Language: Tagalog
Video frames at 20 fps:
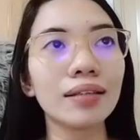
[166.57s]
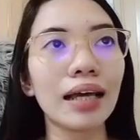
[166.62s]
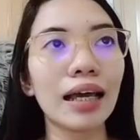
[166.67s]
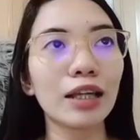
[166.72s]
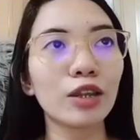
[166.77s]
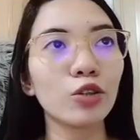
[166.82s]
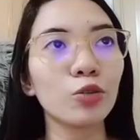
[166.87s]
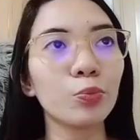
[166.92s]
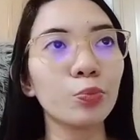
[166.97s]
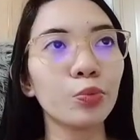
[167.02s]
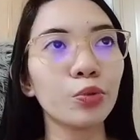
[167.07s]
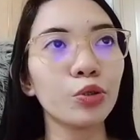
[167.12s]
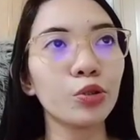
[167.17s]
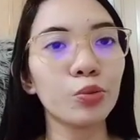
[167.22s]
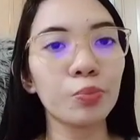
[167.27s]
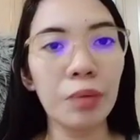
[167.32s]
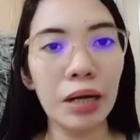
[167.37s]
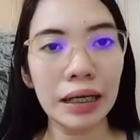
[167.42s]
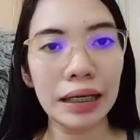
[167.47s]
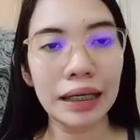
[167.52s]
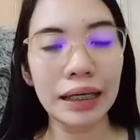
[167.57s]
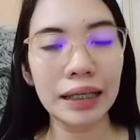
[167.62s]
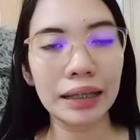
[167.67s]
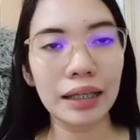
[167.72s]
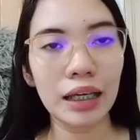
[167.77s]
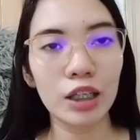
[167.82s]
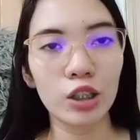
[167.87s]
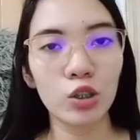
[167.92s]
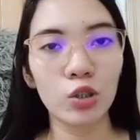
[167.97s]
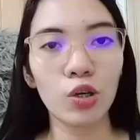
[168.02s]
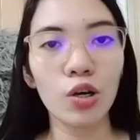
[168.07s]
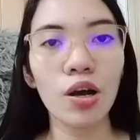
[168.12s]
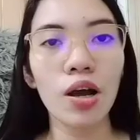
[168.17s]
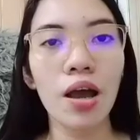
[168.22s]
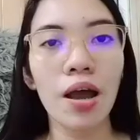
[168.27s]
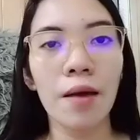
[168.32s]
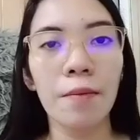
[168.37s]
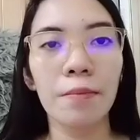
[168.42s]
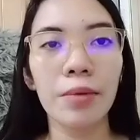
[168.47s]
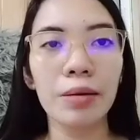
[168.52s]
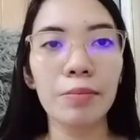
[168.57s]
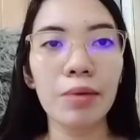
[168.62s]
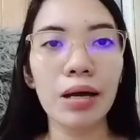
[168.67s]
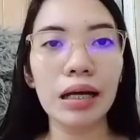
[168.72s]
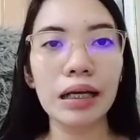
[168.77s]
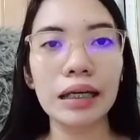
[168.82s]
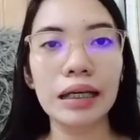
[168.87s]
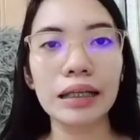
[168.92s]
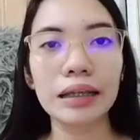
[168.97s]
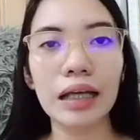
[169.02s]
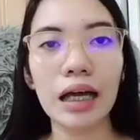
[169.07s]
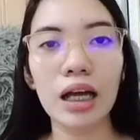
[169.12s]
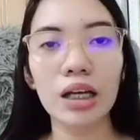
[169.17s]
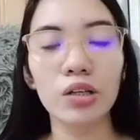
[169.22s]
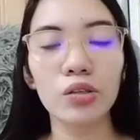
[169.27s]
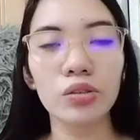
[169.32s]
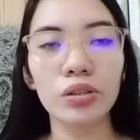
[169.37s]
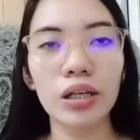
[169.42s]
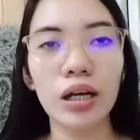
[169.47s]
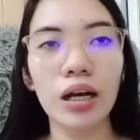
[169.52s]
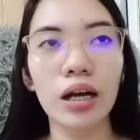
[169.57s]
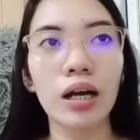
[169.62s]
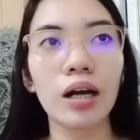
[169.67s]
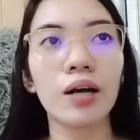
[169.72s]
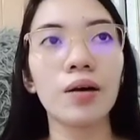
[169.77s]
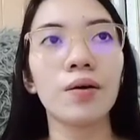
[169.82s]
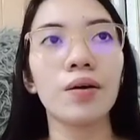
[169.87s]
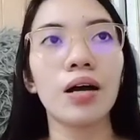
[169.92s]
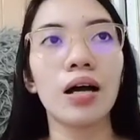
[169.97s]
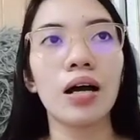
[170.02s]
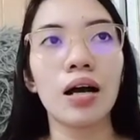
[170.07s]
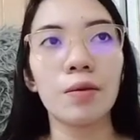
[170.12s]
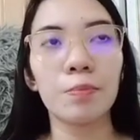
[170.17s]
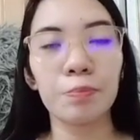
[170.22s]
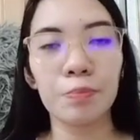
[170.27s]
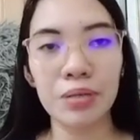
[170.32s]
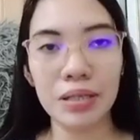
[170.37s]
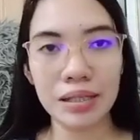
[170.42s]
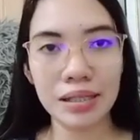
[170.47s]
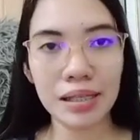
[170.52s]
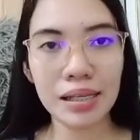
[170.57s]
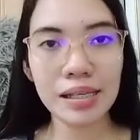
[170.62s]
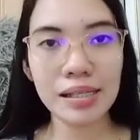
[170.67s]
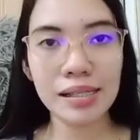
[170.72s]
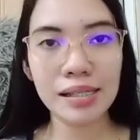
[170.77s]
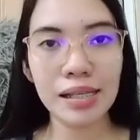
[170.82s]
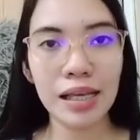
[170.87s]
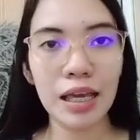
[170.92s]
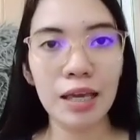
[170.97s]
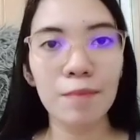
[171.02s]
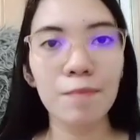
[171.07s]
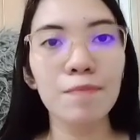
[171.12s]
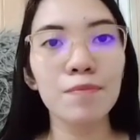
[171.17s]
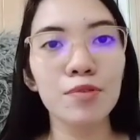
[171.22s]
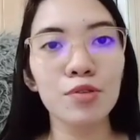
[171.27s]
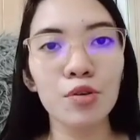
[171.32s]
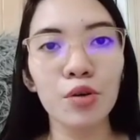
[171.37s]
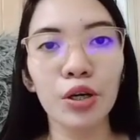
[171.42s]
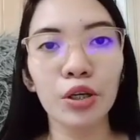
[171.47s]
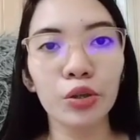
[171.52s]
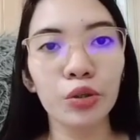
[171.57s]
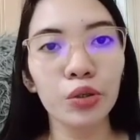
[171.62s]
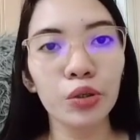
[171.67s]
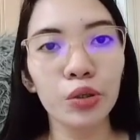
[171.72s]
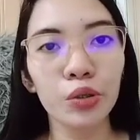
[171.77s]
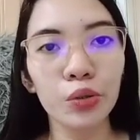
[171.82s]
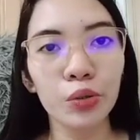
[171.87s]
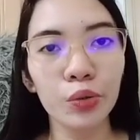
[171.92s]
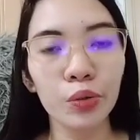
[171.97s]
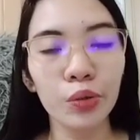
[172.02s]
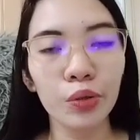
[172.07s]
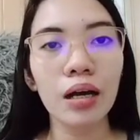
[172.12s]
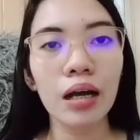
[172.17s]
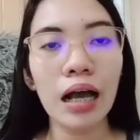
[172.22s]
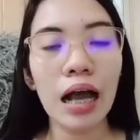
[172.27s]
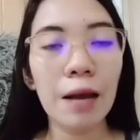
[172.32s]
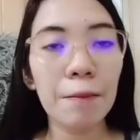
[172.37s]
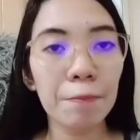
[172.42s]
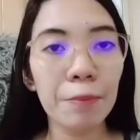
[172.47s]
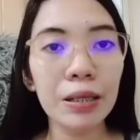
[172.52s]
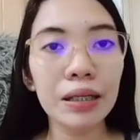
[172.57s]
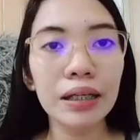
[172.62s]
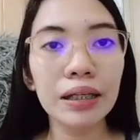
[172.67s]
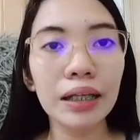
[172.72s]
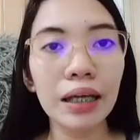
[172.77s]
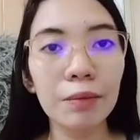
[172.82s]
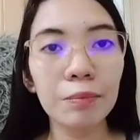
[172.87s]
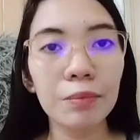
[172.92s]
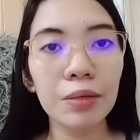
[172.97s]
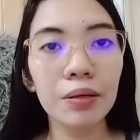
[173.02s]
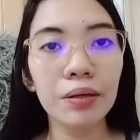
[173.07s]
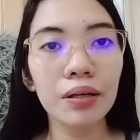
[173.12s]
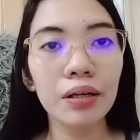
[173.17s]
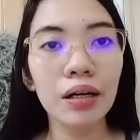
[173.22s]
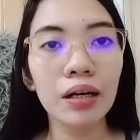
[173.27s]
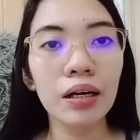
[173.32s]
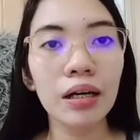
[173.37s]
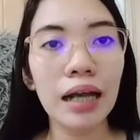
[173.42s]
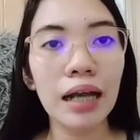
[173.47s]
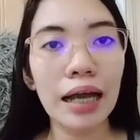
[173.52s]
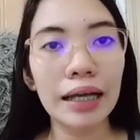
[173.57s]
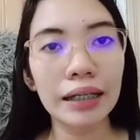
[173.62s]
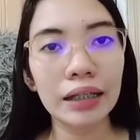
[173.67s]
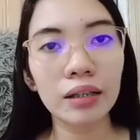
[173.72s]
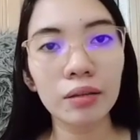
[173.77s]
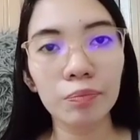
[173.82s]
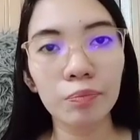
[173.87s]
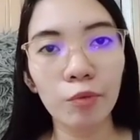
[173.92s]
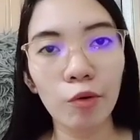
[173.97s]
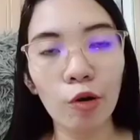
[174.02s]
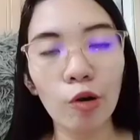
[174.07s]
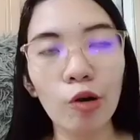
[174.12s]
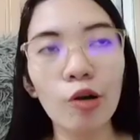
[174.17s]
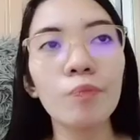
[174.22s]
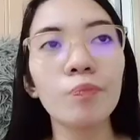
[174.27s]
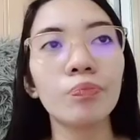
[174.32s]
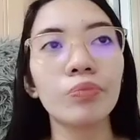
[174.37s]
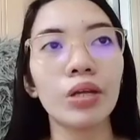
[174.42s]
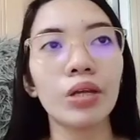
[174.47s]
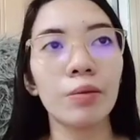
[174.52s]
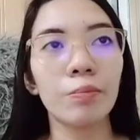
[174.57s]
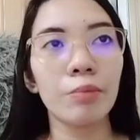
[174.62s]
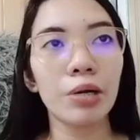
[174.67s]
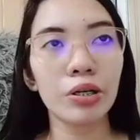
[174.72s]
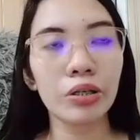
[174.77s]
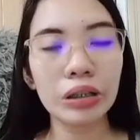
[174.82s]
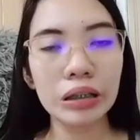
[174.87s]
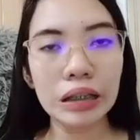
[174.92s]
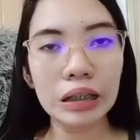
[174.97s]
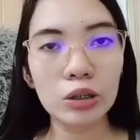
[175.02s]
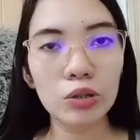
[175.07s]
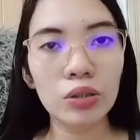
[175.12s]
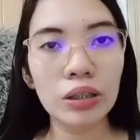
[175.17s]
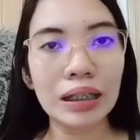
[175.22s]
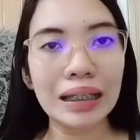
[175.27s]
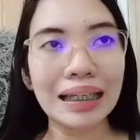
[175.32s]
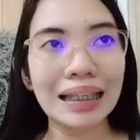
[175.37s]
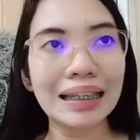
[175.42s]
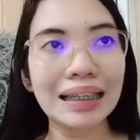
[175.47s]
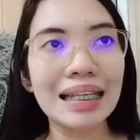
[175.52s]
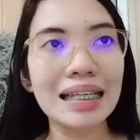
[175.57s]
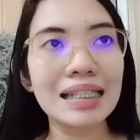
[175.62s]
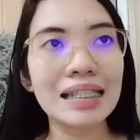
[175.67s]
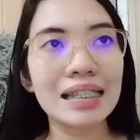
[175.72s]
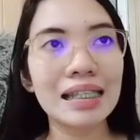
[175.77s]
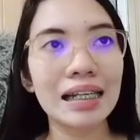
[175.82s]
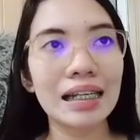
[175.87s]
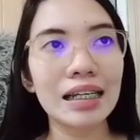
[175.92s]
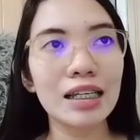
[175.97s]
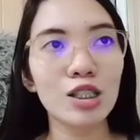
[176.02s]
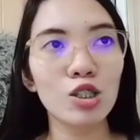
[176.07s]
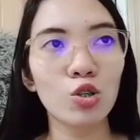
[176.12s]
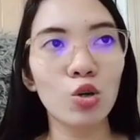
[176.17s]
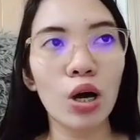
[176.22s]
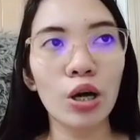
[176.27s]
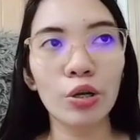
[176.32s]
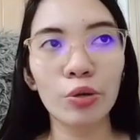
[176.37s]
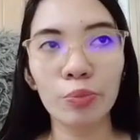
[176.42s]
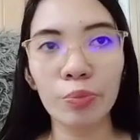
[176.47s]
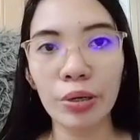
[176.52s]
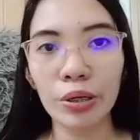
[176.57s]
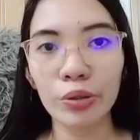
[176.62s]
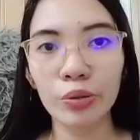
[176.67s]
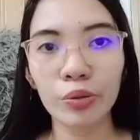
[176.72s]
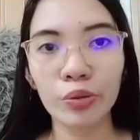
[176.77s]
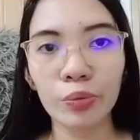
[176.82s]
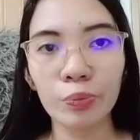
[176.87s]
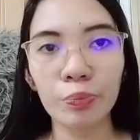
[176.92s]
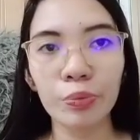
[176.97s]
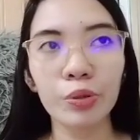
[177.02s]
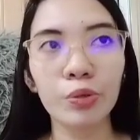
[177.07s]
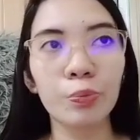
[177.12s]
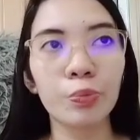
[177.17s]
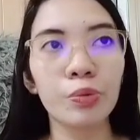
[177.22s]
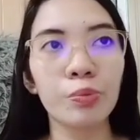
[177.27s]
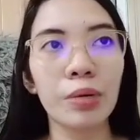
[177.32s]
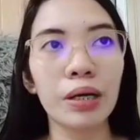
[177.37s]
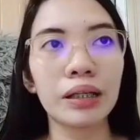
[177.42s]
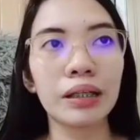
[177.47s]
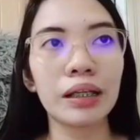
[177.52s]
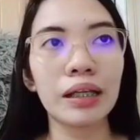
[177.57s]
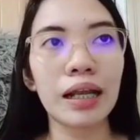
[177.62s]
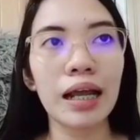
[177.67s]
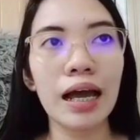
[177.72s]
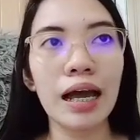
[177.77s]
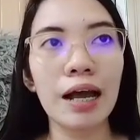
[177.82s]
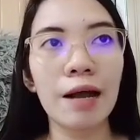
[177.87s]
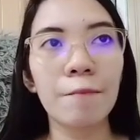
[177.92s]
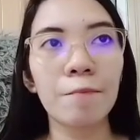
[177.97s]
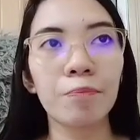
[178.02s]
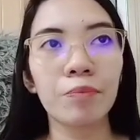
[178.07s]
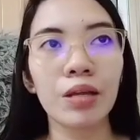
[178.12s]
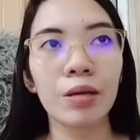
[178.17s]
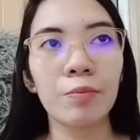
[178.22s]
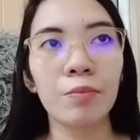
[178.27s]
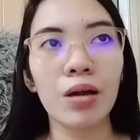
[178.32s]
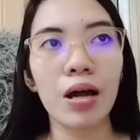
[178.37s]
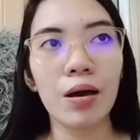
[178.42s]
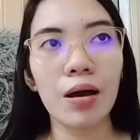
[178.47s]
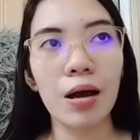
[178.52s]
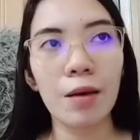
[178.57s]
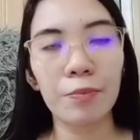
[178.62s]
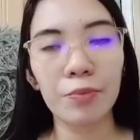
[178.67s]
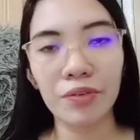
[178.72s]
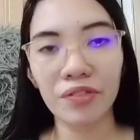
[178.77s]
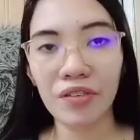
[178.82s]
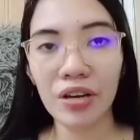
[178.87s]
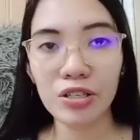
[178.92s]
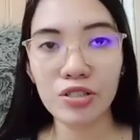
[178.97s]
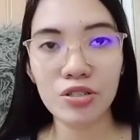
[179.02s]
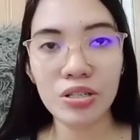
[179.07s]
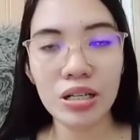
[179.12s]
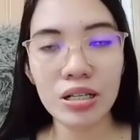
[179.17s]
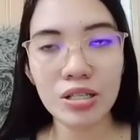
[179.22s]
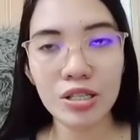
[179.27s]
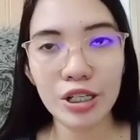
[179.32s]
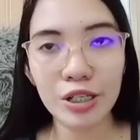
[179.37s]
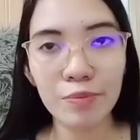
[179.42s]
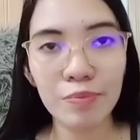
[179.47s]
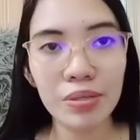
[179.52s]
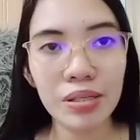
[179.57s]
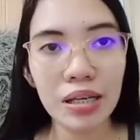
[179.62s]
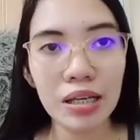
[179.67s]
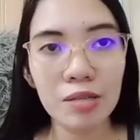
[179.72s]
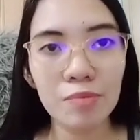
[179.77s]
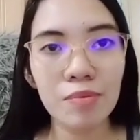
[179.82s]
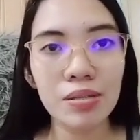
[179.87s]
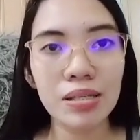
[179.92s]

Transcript: ito po yung makikita nyo. May makikita kayo diyang business name. So, ito yung company name ng client mo. Meron ditong industry. So, ano ba yung pinoprovide nila? Uh, professional services ba